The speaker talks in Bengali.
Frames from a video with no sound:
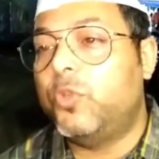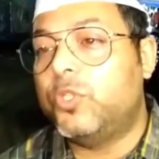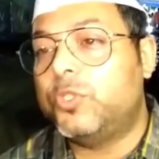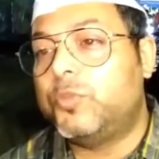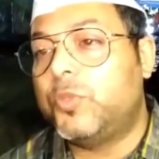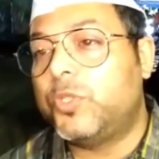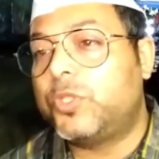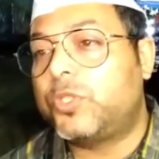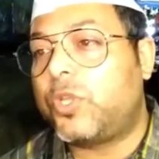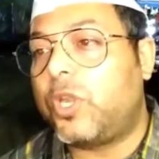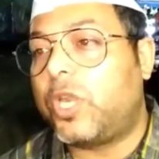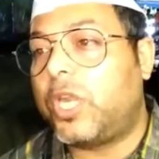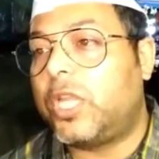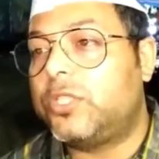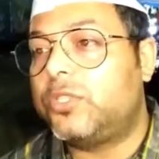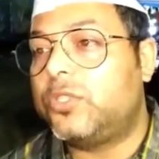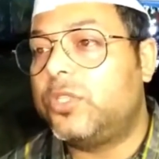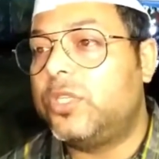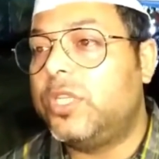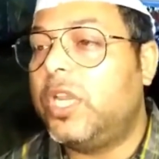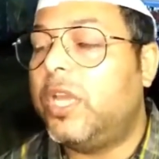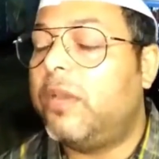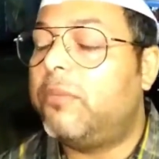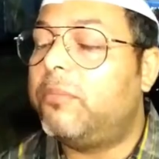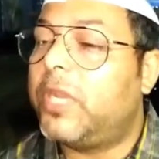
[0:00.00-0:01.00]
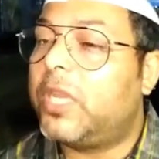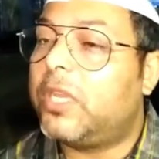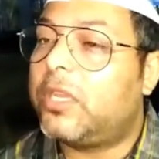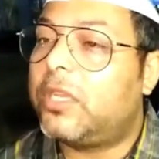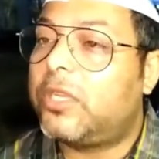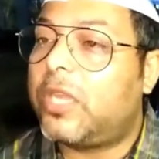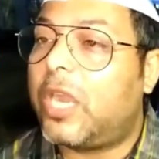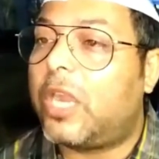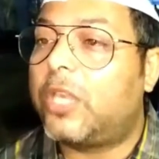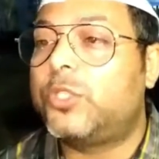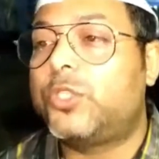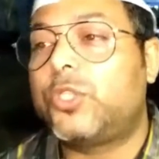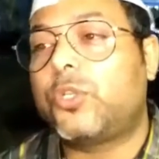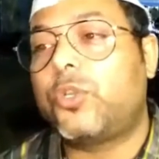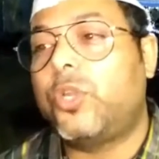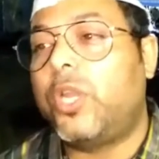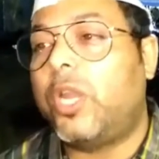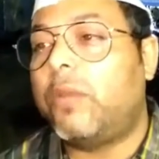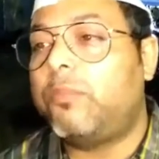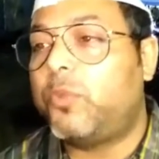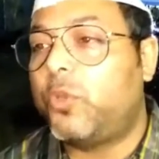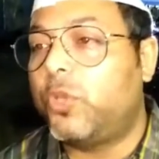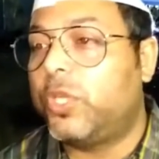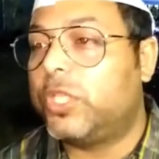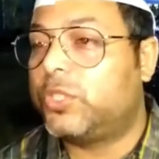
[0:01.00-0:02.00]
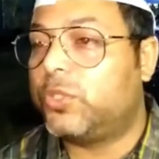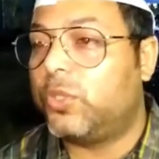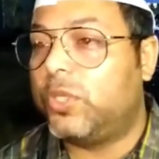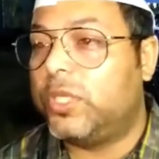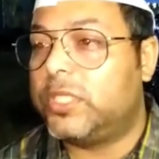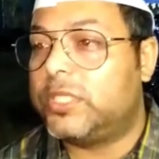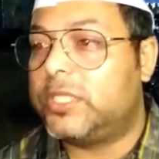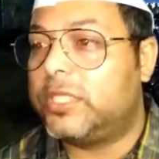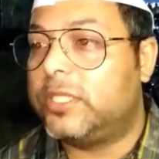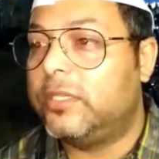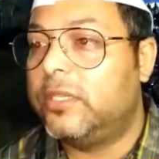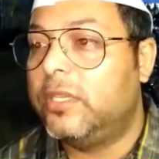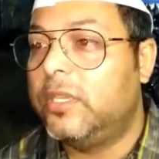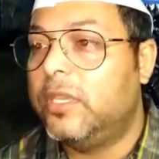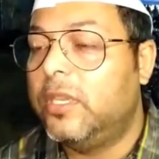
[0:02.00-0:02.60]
মজবুত করার জন্য আমরা কার্যকলাপ করে চলেছি